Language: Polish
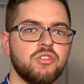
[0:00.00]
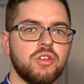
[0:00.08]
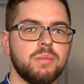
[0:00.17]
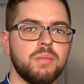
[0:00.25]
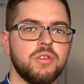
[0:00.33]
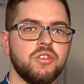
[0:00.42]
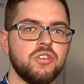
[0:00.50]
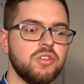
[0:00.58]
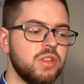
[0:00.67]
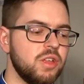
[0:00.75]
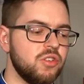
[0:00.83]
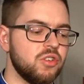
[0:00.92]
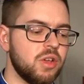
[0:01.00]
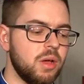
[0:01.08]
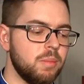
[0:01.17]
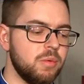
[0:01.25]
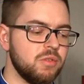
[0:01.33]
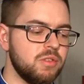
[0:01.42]
żeby
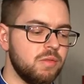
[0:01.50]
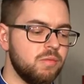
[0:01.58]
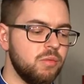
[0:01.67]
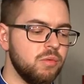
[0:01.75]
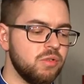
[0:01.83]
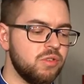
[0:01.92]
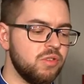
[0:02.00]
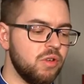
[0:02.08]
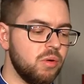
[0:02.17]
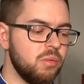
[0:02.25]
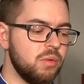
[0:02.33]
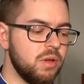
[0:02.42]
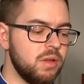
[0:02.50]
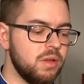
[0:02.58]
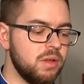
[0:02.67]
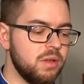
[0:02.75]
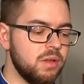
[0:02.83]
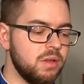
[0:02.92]
szczoteczka poza funkcją y,
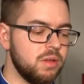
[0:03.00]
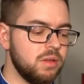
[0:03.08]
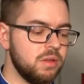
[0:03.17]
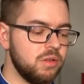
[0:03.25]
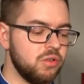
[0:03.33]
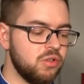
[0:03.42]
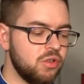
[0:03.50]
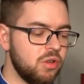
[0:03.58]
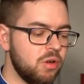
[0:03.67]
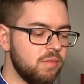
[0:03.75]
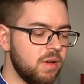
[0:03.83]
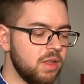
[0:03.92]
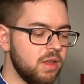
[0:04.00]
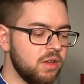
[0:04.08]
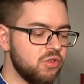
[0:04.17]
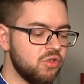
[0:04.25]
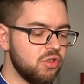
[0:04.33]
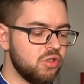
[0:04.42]
szorowania,
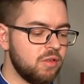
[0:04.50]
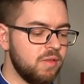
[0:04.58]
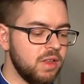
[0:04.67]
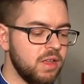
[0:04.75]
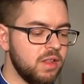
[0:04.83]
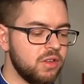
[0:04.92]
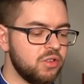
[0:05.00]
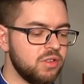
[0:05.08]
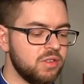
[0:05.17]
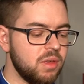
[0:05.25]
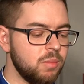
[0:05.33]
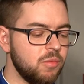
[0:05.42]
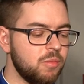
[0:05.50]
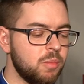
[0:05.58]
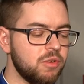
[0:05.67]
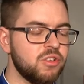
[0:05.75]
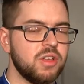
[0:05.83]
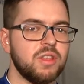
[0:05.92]
szarowania, szczotkowania naszych zębów
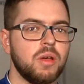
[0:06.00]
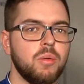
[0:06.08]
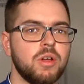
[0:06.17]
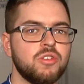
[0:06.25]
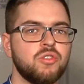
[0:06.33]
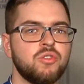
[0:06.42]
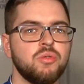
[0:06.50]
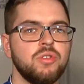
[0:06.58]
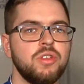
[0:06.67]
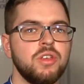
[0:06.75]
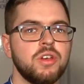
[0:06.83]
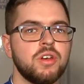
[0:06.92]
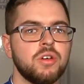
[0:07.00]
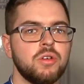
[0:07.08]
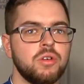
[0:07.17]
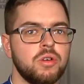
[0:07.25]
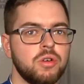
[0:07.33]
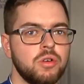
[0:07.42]
posiadała czujnik y,
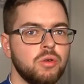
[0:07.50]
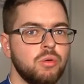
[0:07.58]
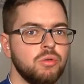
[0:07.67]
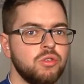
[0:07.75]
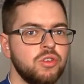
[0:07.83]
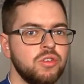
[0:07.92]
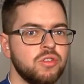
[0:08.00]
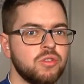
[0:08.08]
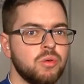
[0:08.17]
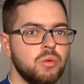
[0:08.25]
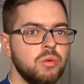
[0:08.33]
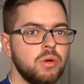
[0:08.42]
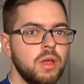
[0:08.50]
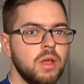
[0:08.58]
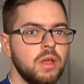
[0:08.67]
ucisku,